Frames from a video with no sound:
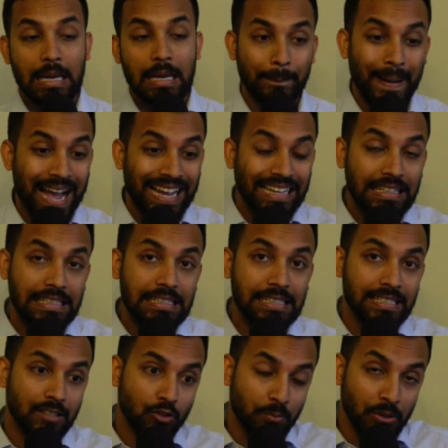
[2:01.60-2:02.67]
বাঙালি
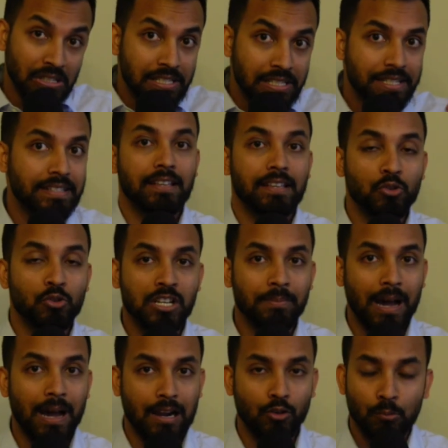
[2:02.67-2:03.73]
নিজের উপর নিজের সেন্সরশিপ
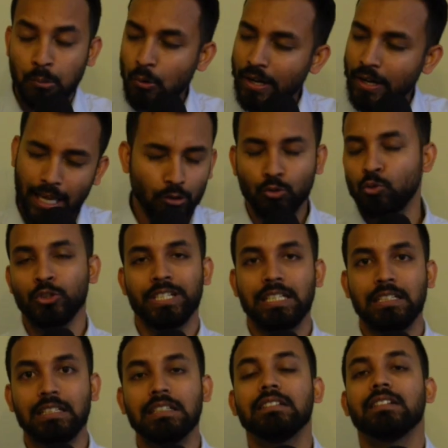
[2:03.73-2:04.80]
আরোপ করে এত খুশি
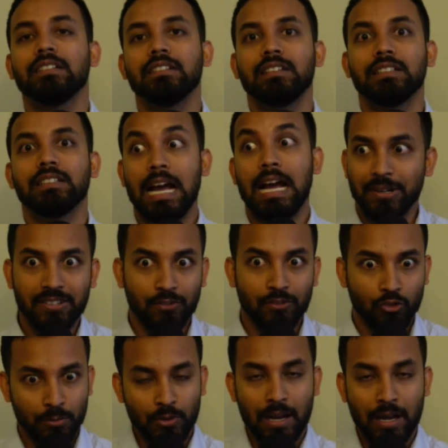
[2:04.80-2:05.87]
যে আমার
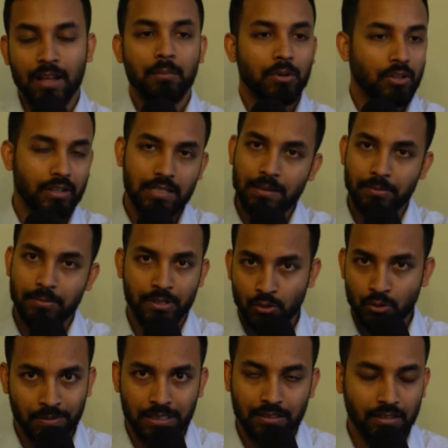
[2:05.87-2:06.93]
সেন্সরশিপটা মনে করি যে আপনার
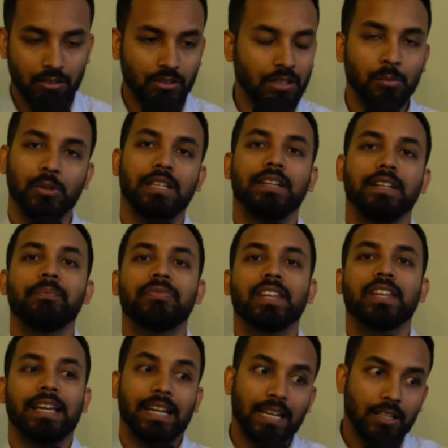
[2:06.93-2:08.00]
ইউটিউবার যাদের কথা বলি
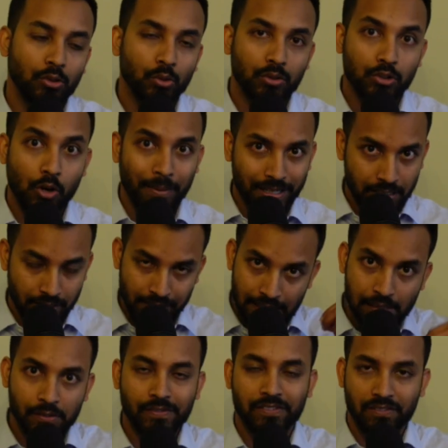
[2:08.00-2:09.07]
এরা কিন্তু সবাই
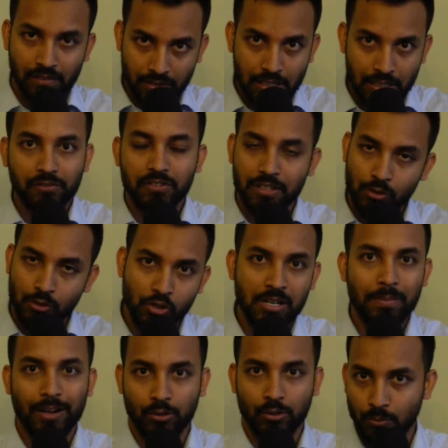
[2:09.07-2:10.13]
সেলফ সেলফ
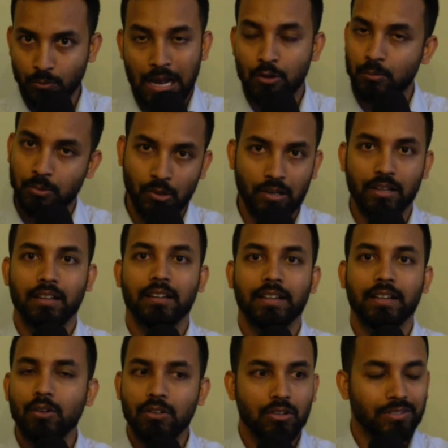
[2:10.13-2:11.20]
সেন্সরশিপ আরোপ আরোপ করে
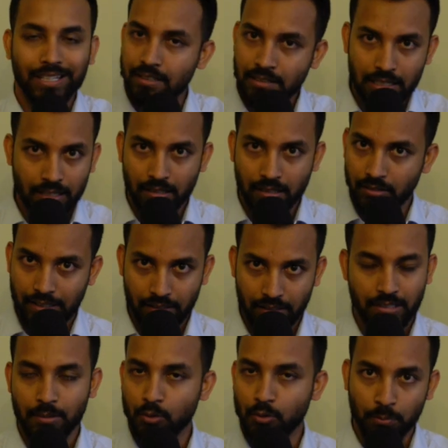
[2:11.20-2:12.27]
কেন কারণ তারা জানে এই
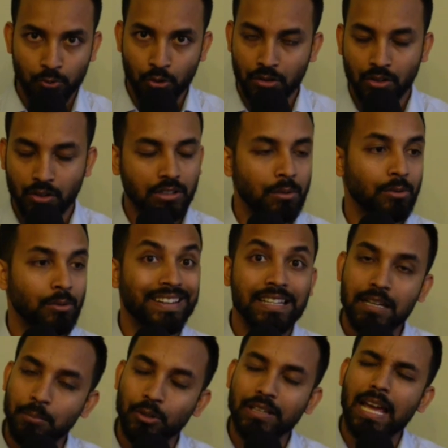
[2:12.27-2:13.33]
দেশে সব ধরনের কথা বলা
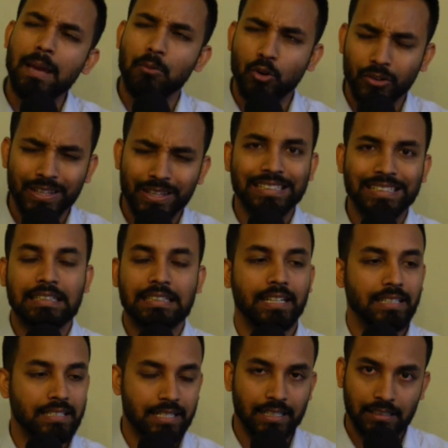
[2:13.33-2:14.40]
নিরাপদ না এবং অন দ্য আদার হ্যান্ড
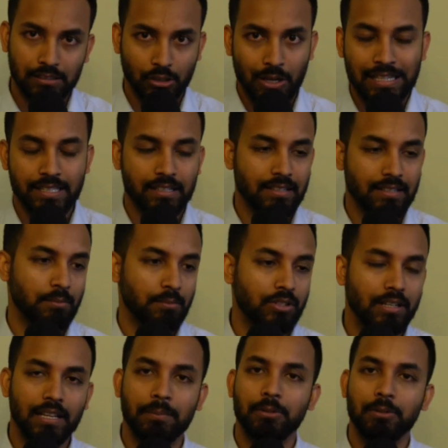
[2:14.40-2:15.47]
এই দেশে একটা তো কালচার আছে
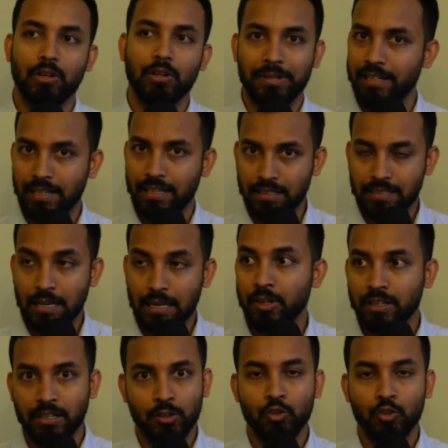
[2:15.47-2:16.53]
বোঝেন না আপনি তো আমেরিকা না যে
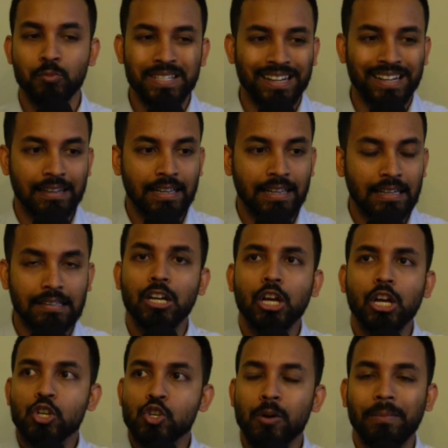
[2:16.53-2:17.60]
আমেরিকার ইউটিউব চ্যানেলে গেলেন
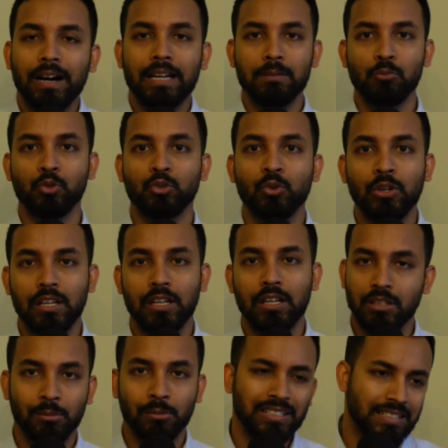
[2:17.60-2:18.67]
সবাই মন খুলে
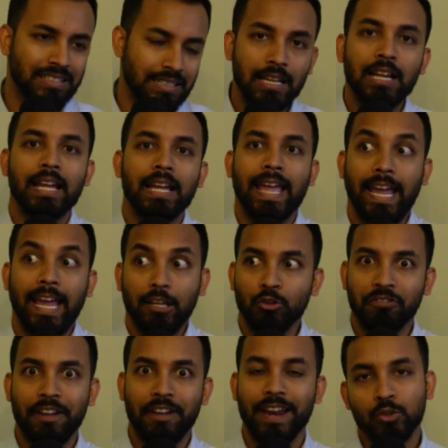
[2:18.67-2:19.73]
কথা বলতেছে এত
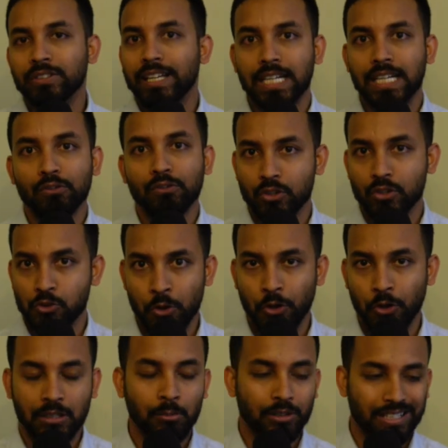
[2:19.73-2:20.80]
ফ্যাক্টর দ্বারা ইনফ্লুয়েসড হয়ে
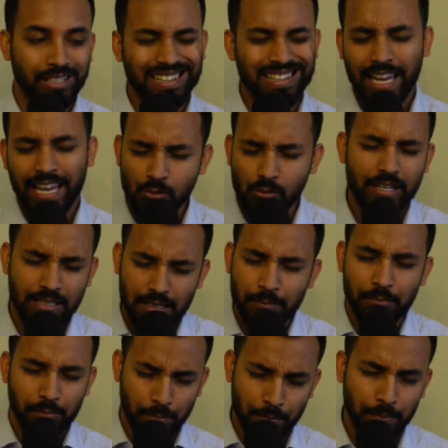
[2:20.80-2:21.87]
কথা বলতেছে না কেননা সেটা
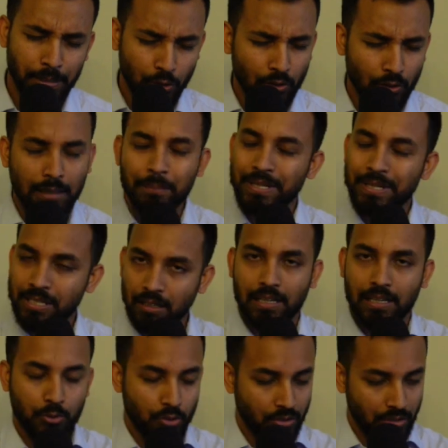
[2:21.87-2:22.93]
ভিন্ন আলাপ বিশাল
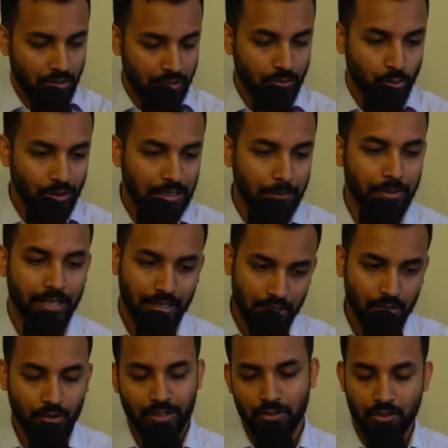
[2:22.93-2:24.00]
আলাপ ঢুকলাম না
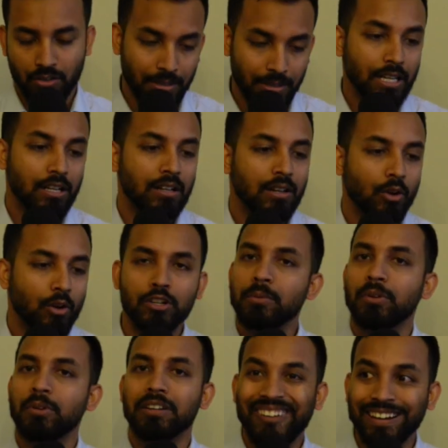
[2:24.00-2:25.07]
এখানে অনেক রকম
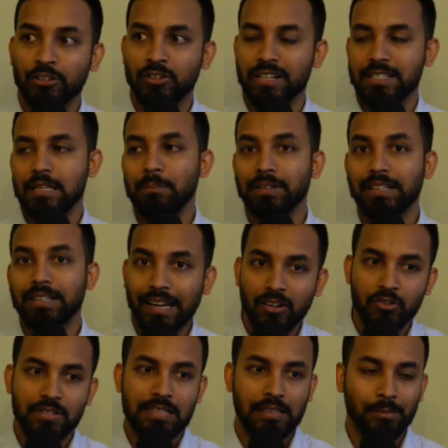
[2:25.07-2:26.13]
কন্ট্রিবিউটিং ফ্যাক্টর আছে বাট দ্য
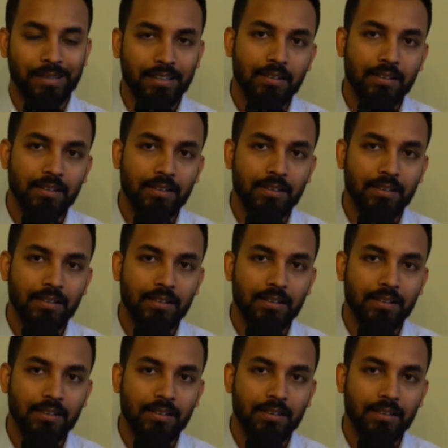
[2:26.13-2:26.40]
এন্ড রেজাল্ট বিং